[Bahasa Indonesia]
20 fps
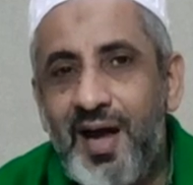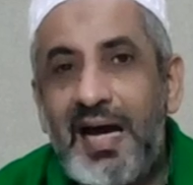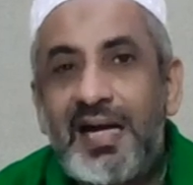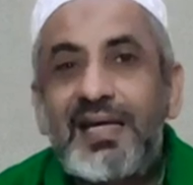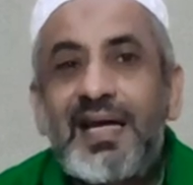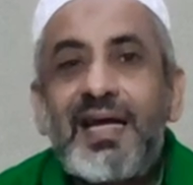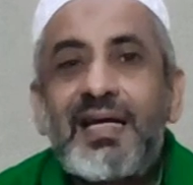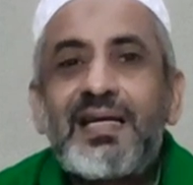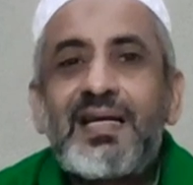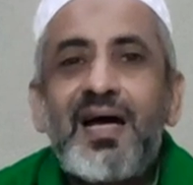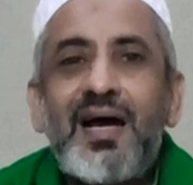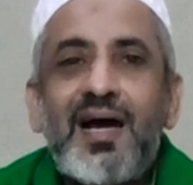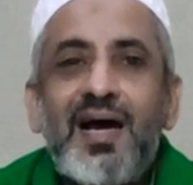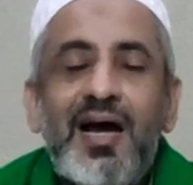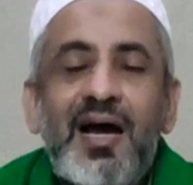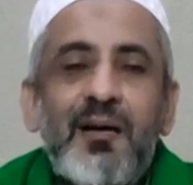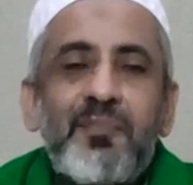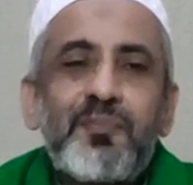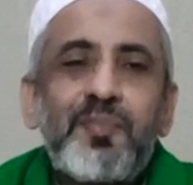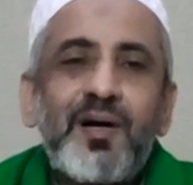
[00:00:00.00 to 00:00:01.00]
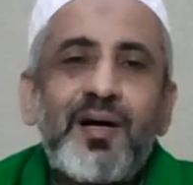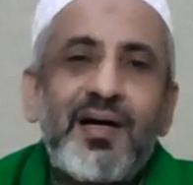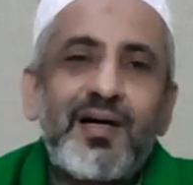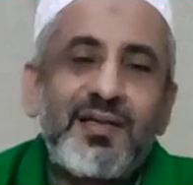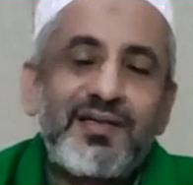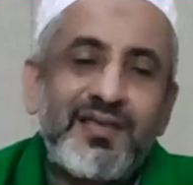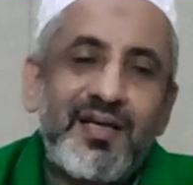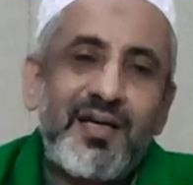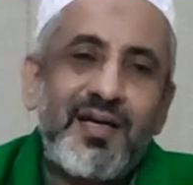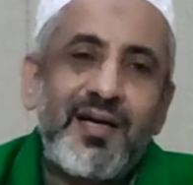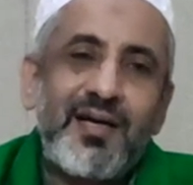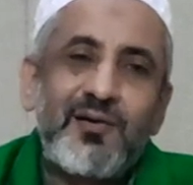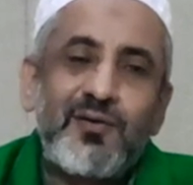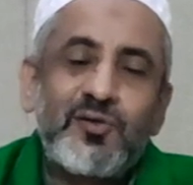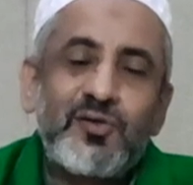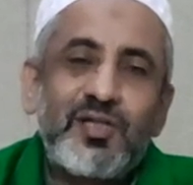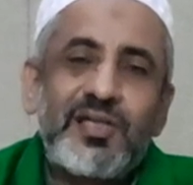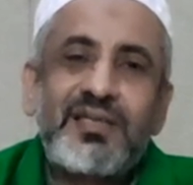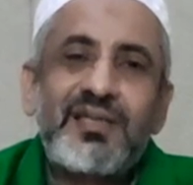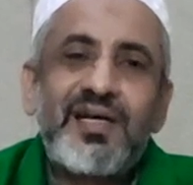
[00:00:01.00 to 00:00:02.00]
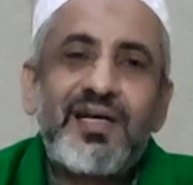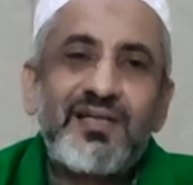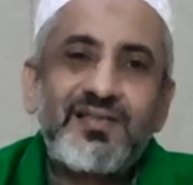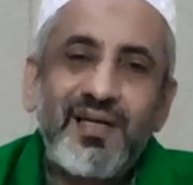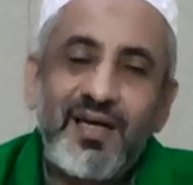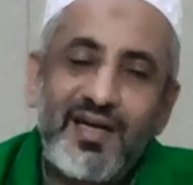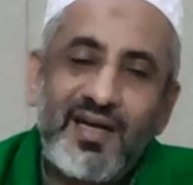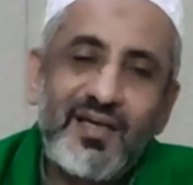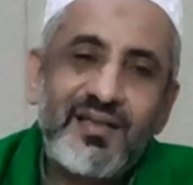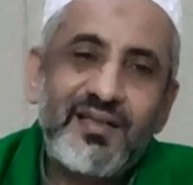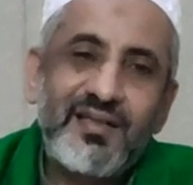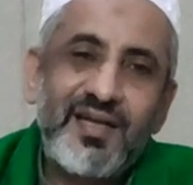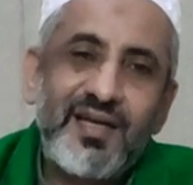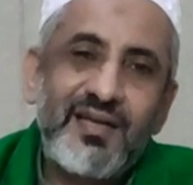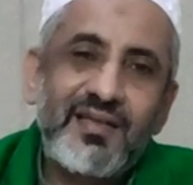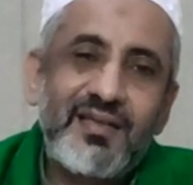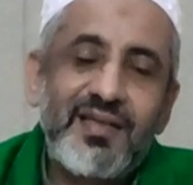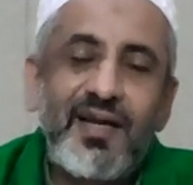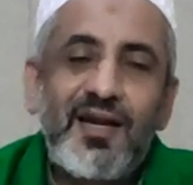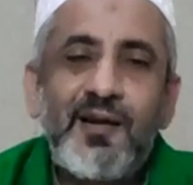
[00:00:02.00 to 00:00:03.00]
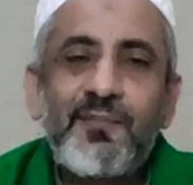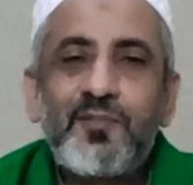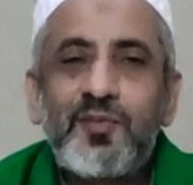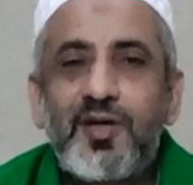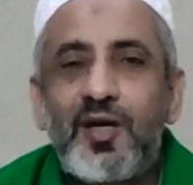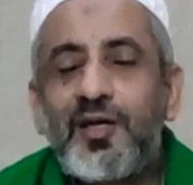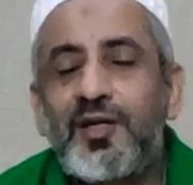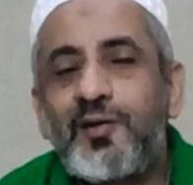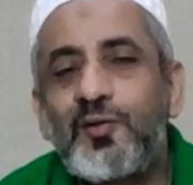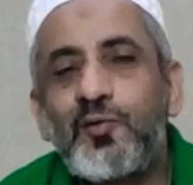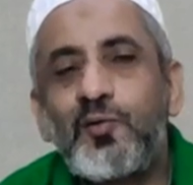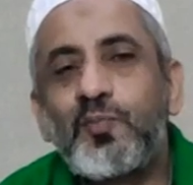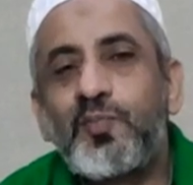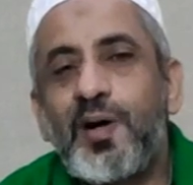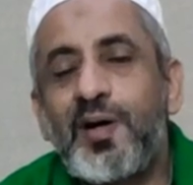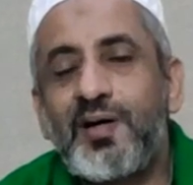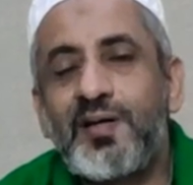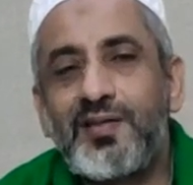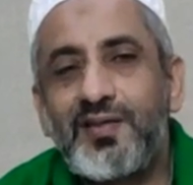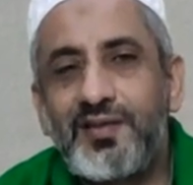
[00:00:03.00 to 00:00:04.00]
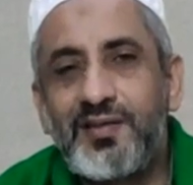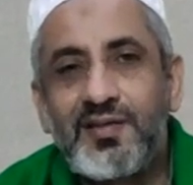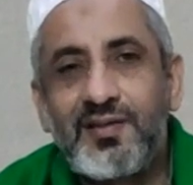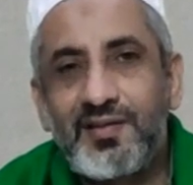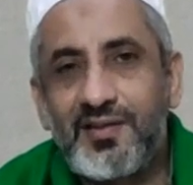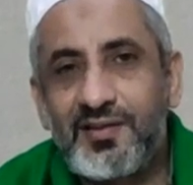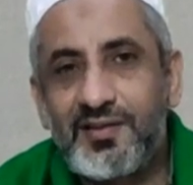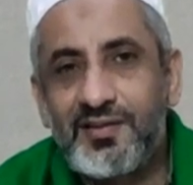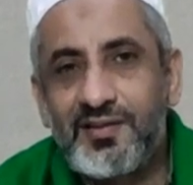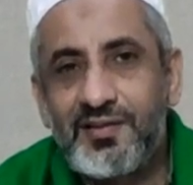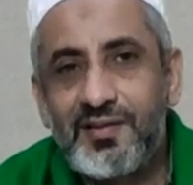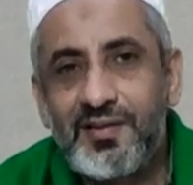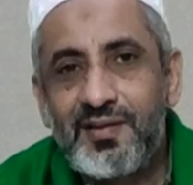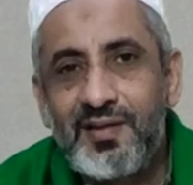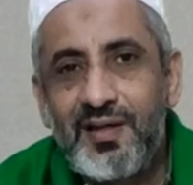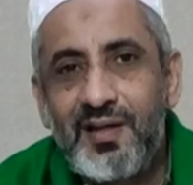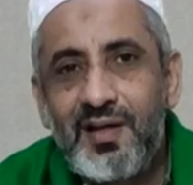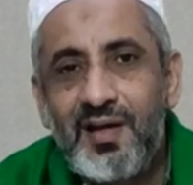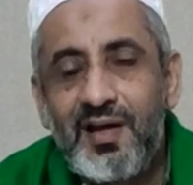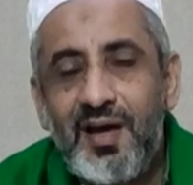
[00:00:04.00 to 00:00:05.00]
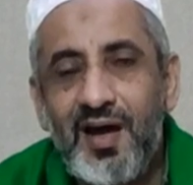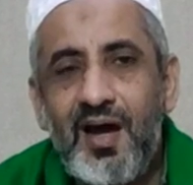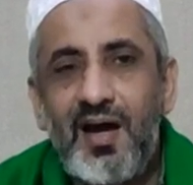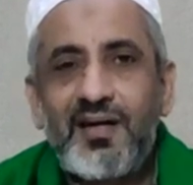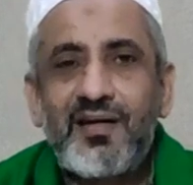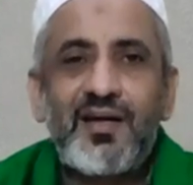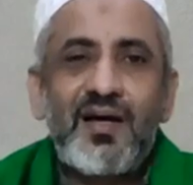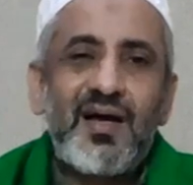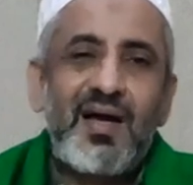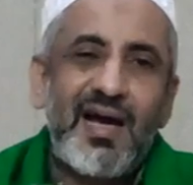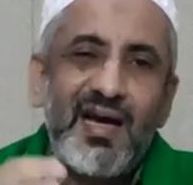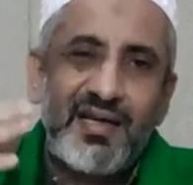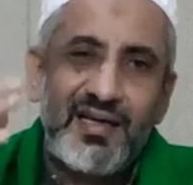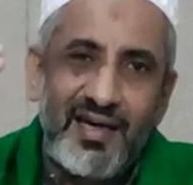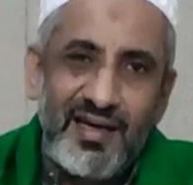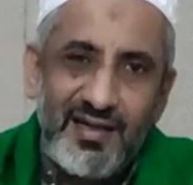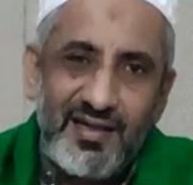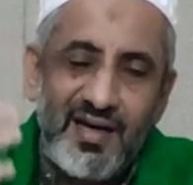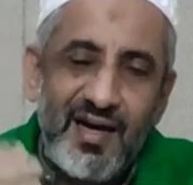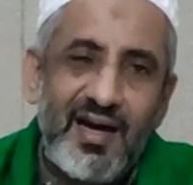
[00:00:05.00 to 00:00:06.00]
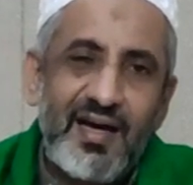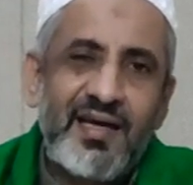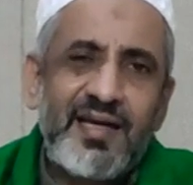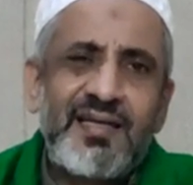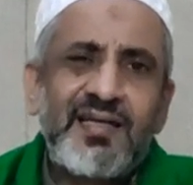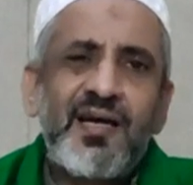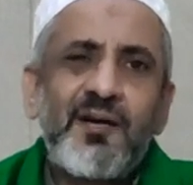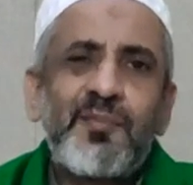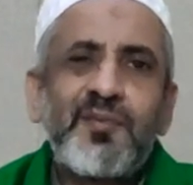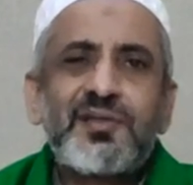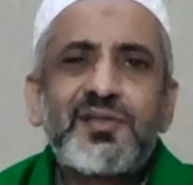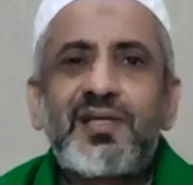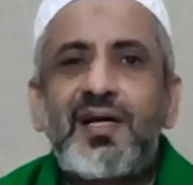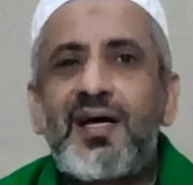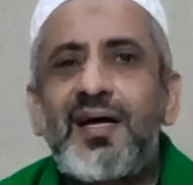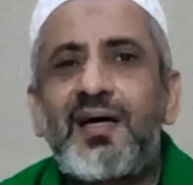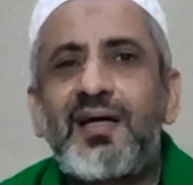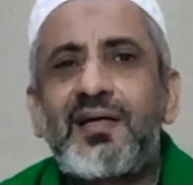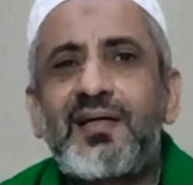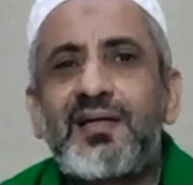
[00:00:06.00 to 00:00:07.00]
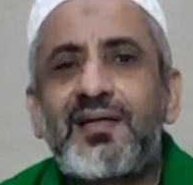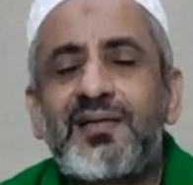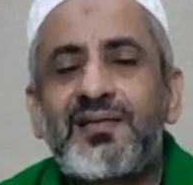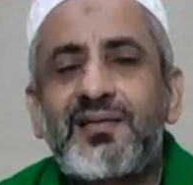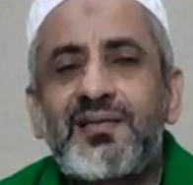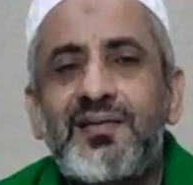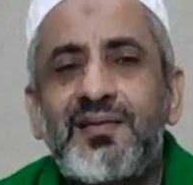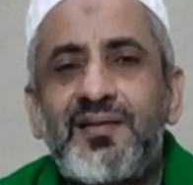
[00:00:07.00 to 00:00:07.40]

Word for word: agenda apa yang harus kita jalankan dalam kehidupan ini. Ada agenda-agenda besar.